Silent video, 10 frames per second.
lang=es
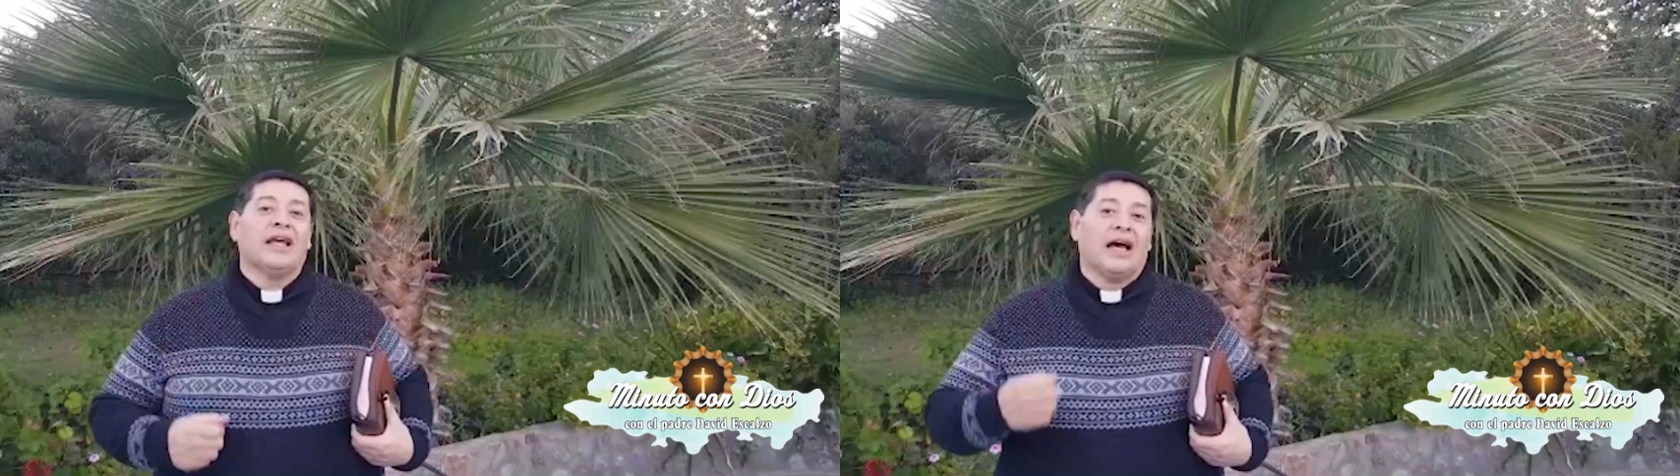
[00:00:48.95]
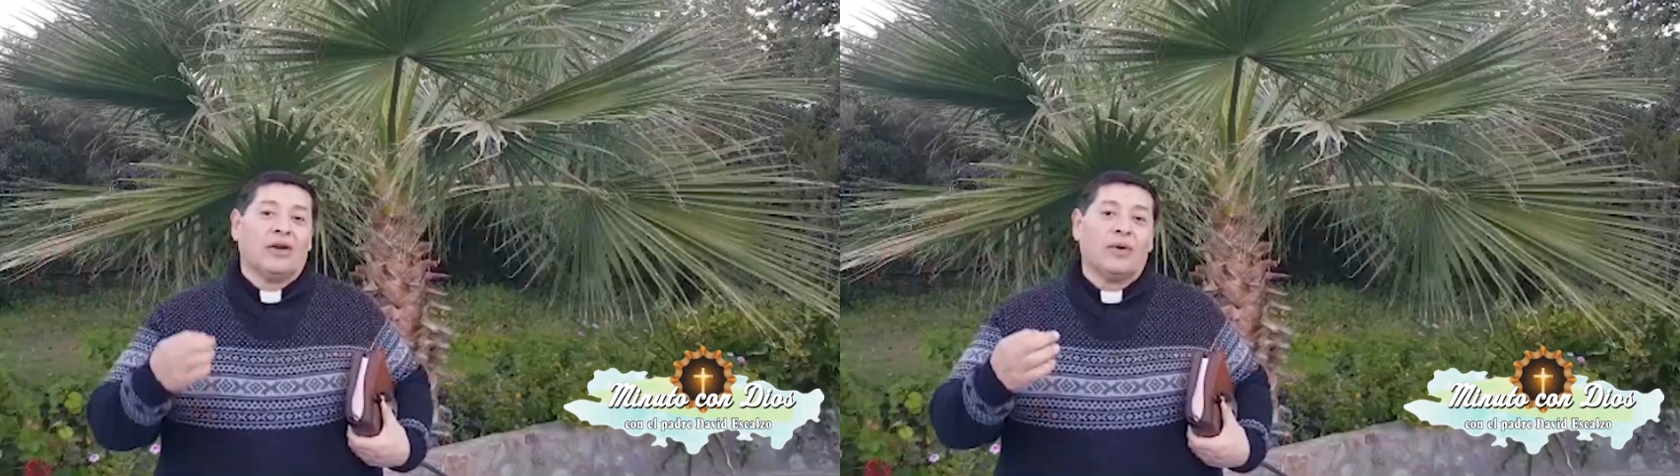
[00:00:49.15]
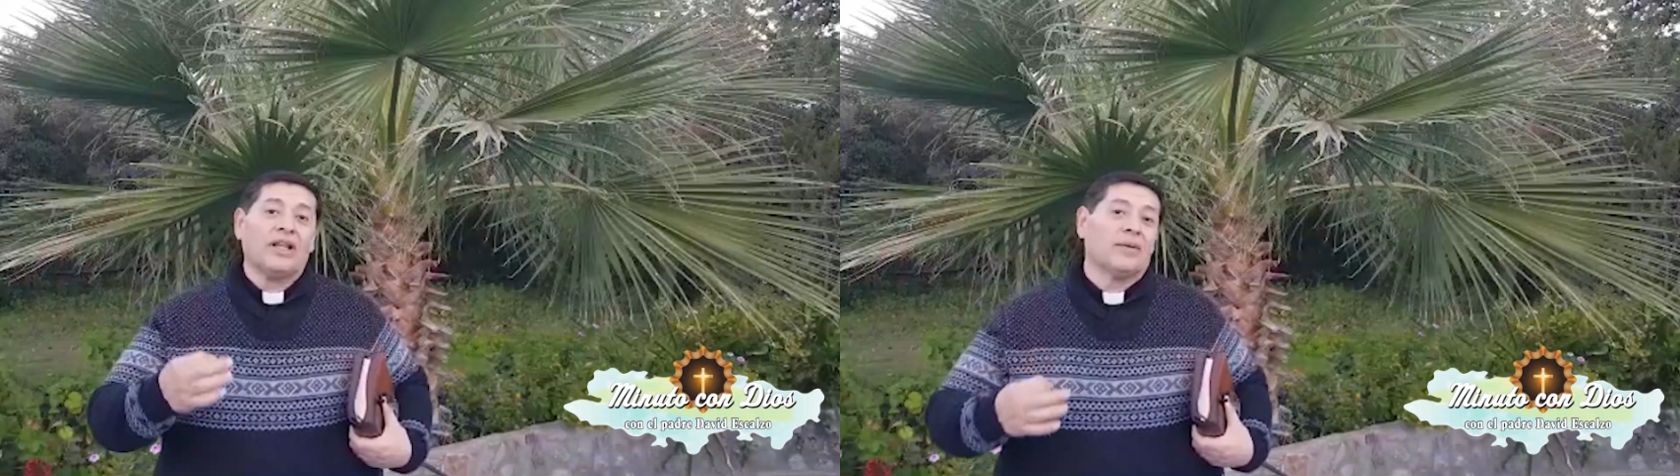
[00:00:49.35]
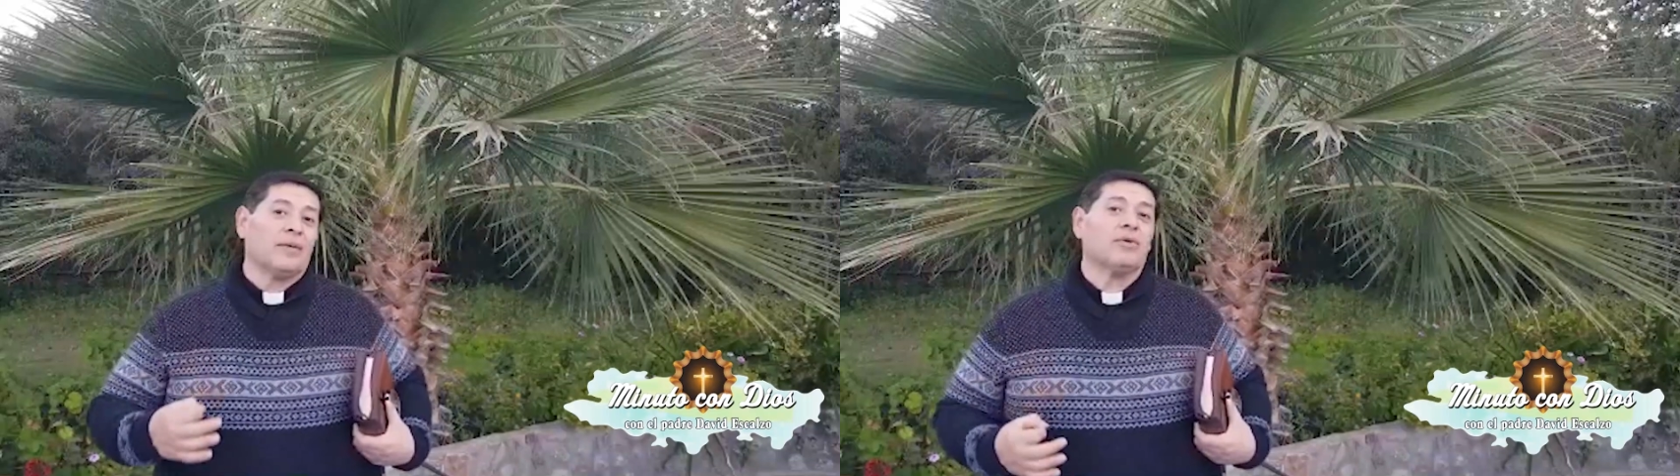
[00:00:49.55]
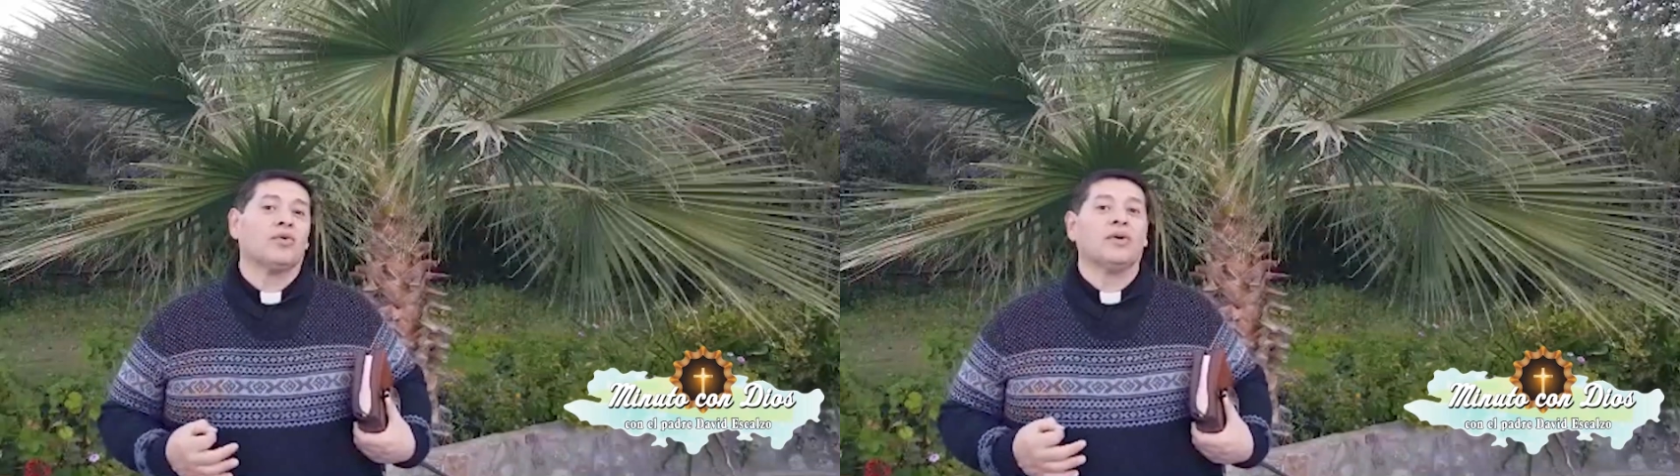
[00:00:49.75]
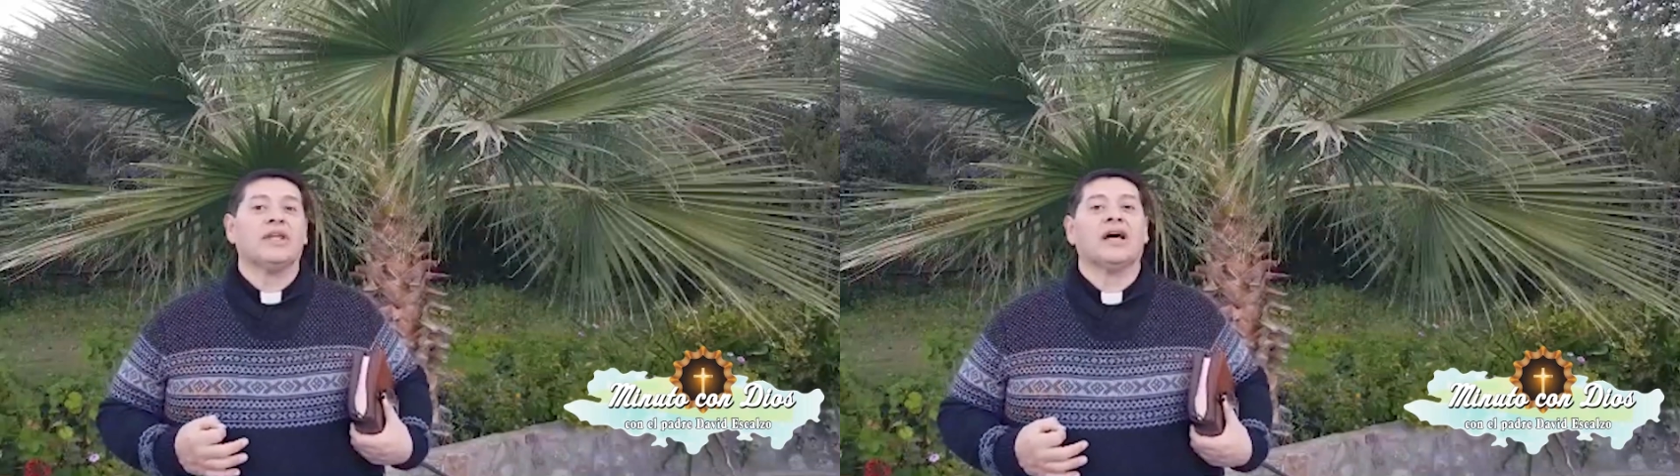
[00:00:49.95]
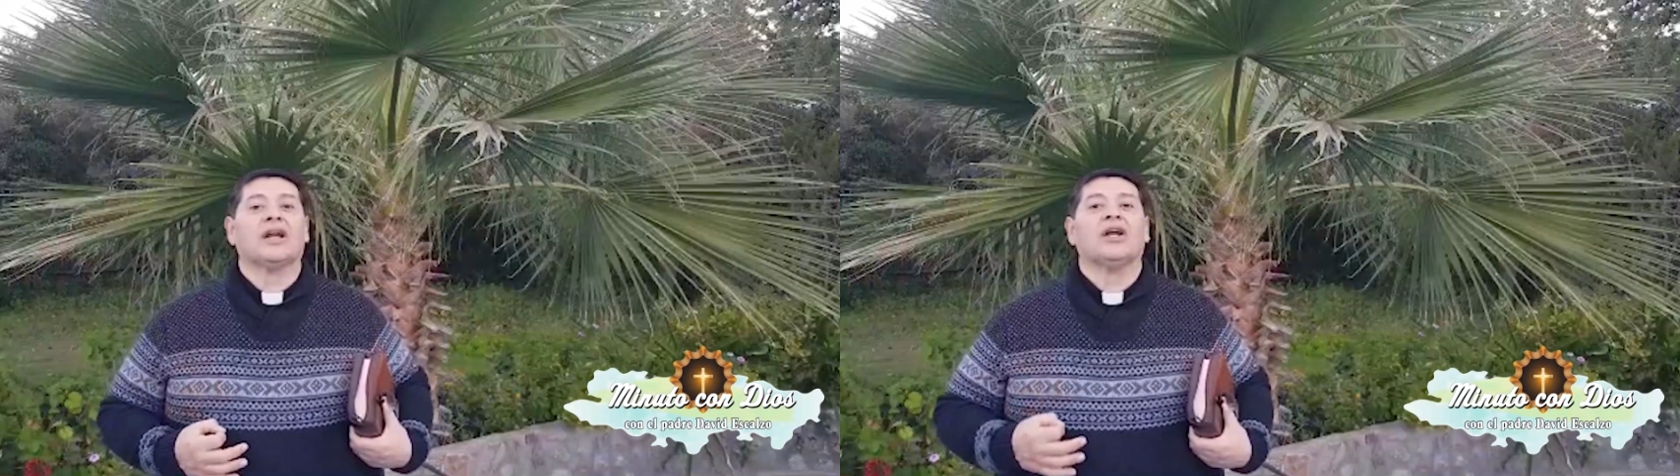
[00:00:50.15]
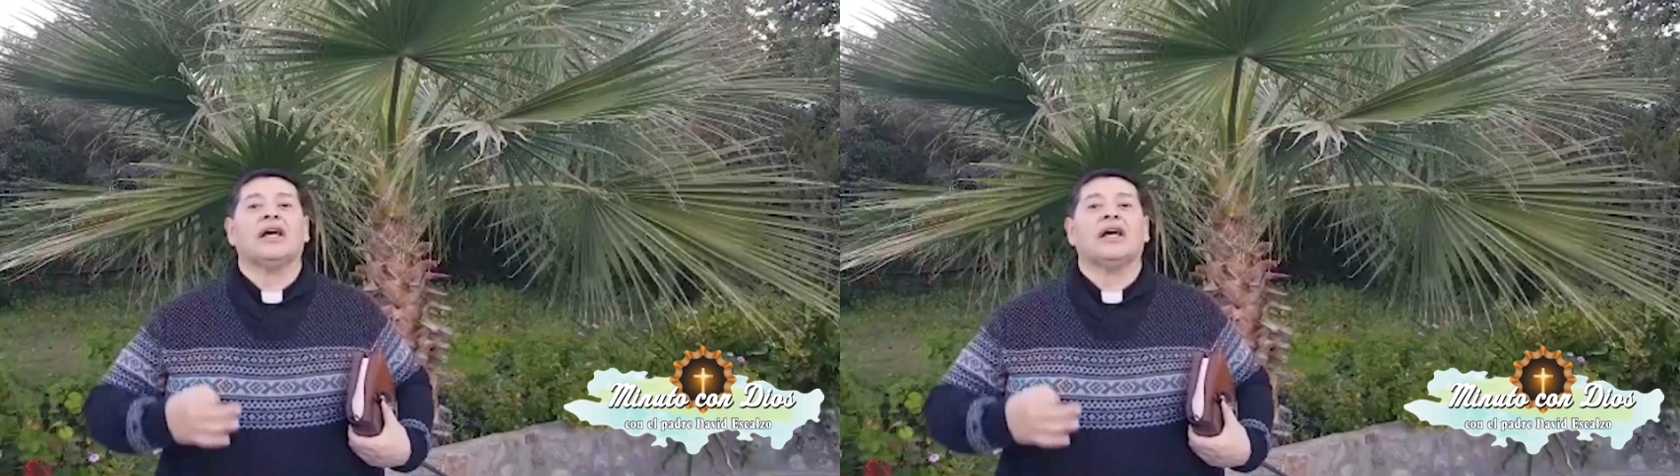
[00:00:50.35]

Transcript: al cual debemos cuidar